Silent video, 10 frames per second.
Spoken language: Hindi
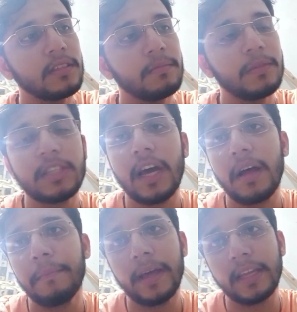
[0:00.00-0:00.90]
बेचारा
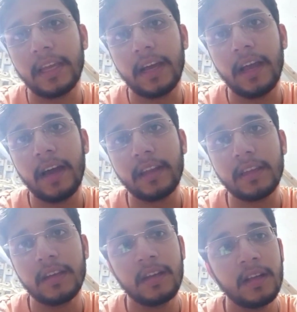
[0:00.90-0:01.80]
मर गया यार ये
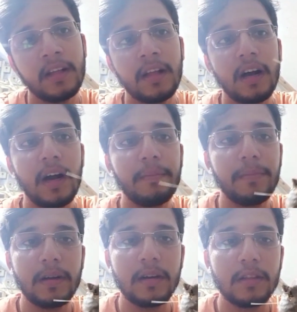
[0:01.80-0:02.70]
अब
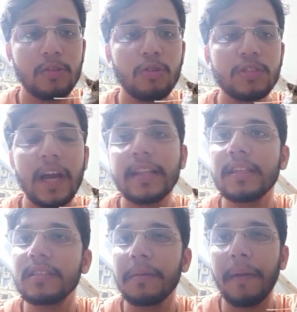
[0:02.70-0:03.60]
दो चार
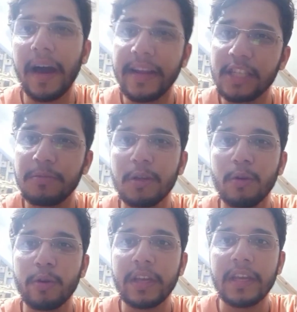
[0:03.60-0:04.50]
दिन से बारिश भी
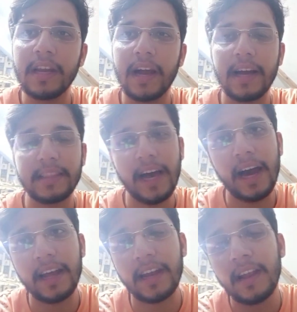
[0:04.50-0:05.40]
हो रही है
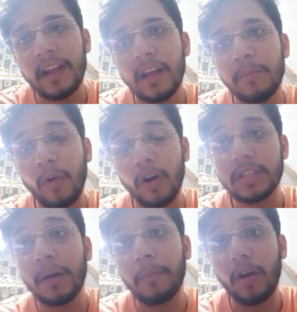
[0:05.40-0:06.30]
लगातार
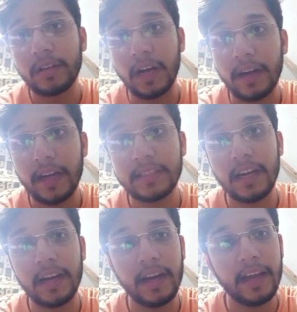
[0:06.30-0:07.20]
मौसम बहुत ठंडा चल
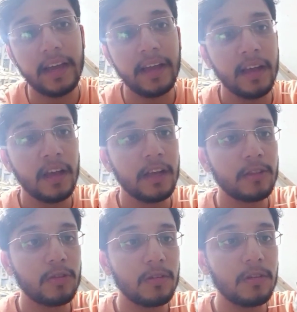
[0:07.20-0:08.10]
रहा है
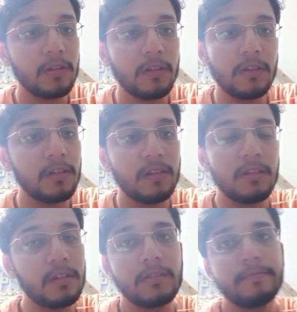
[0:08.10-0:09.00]

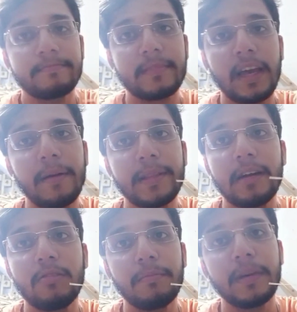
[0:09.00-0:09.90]
तो क्या
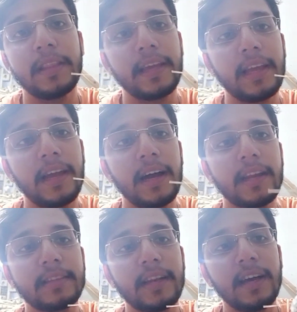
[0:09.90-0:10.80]
बताऊँ अब मैं देखें यार
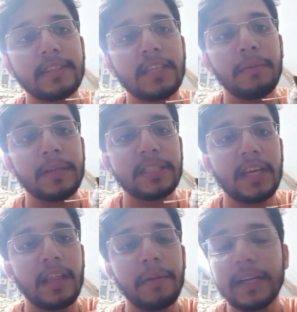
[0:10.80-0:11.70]
इतना अच्छा बच्चा
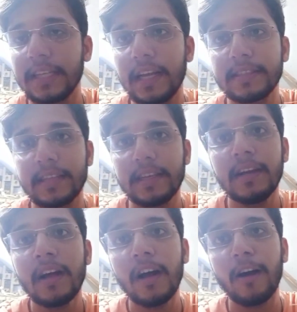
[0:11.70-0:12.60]
था माशाल्लाह से
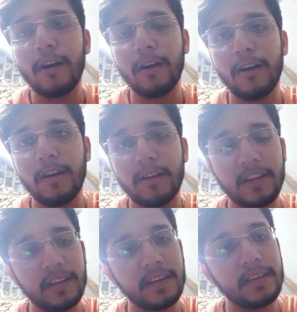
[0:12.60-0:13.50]
और
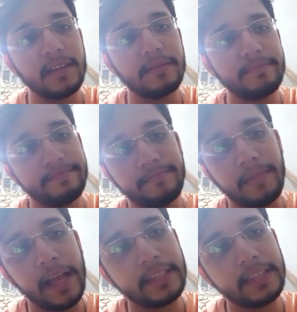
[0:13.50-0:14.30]
ब्लैक